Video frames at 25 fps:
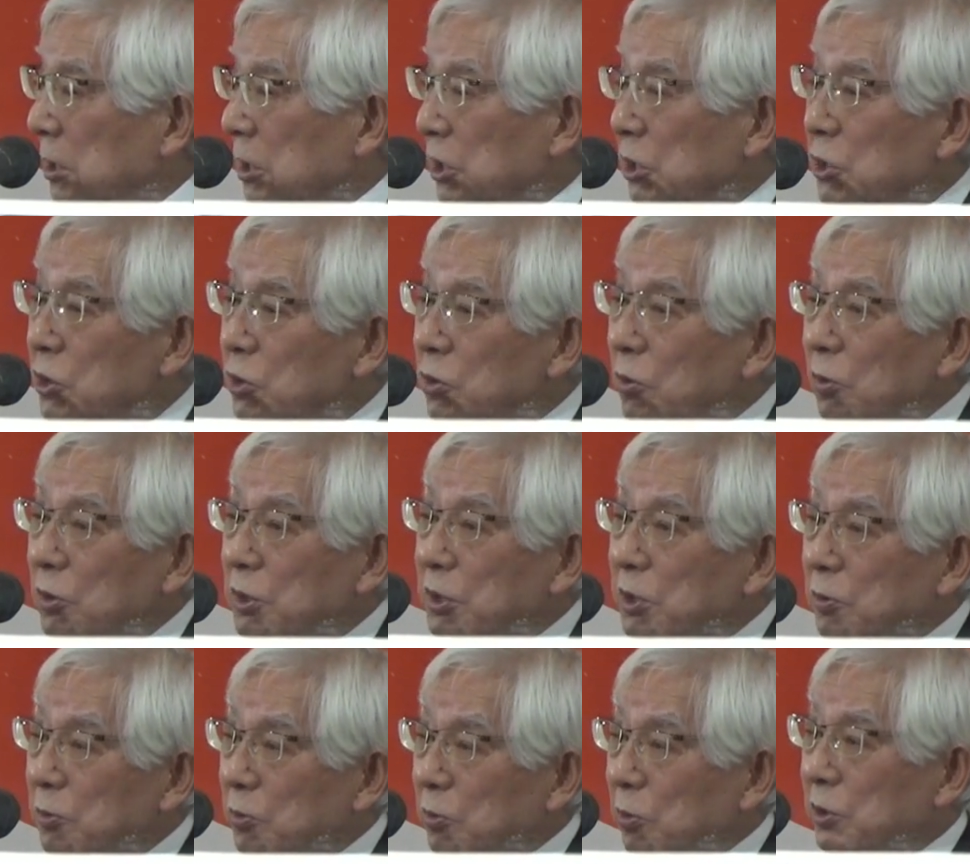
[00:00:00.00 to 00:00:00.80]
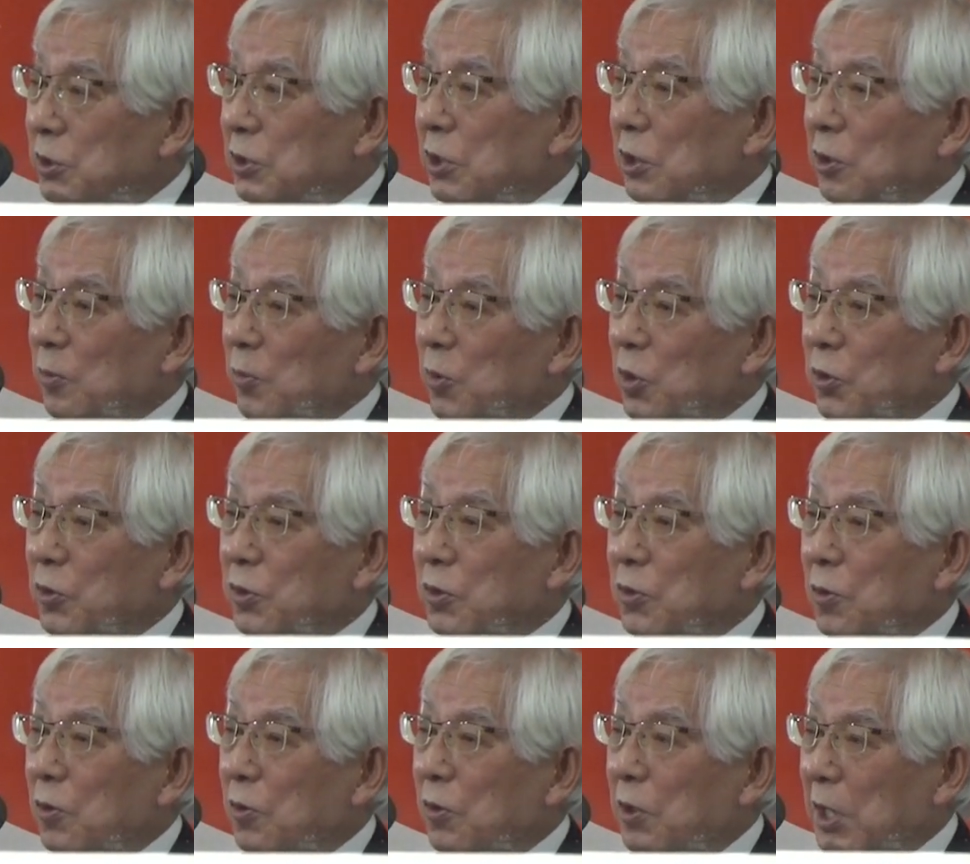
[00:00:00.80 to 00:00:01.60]
一応地区としての
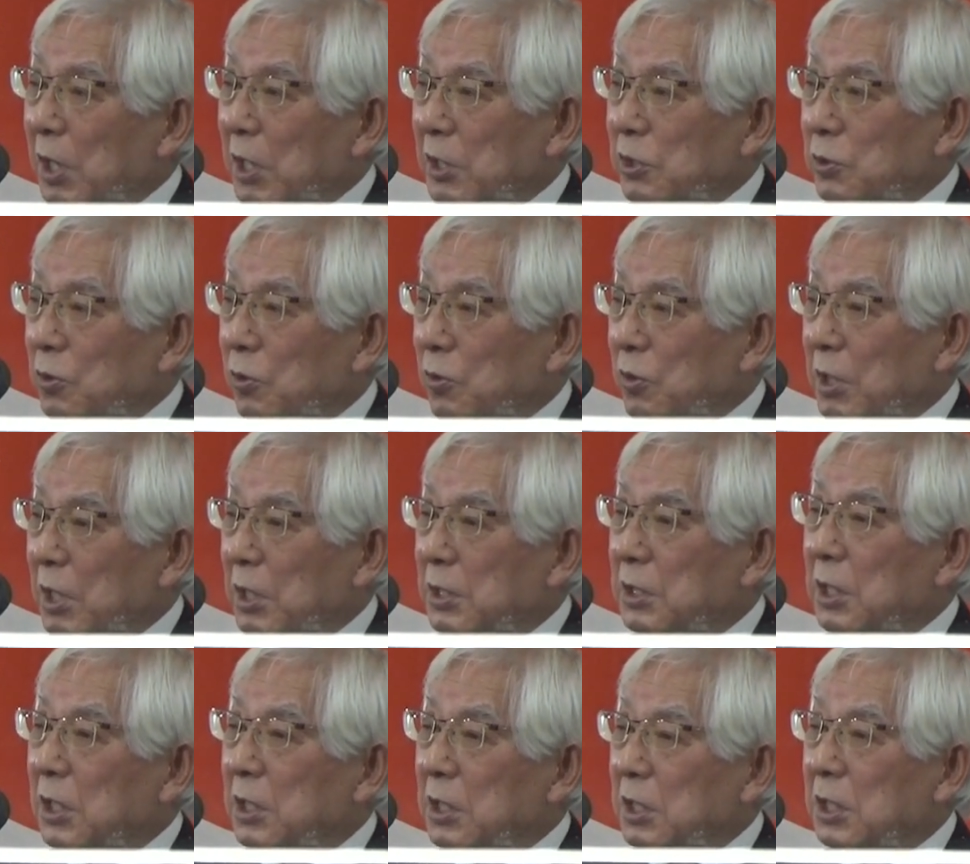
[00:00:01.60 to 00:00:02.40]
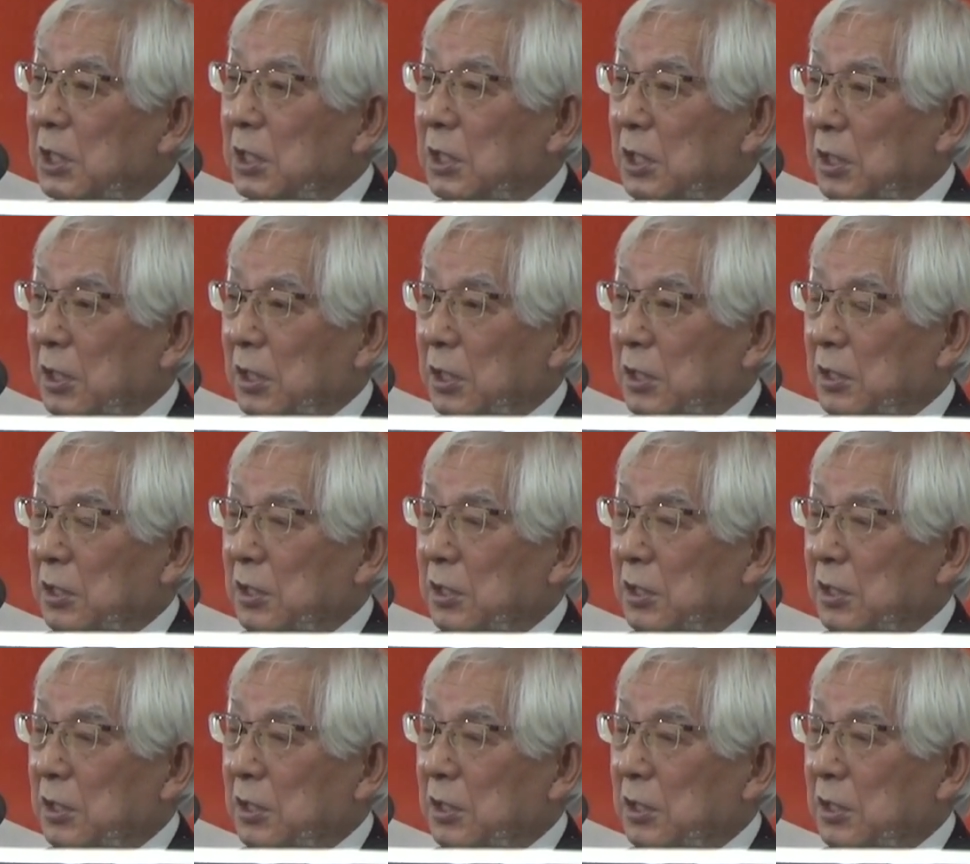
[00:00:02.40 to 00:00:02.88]
目標が1人当たり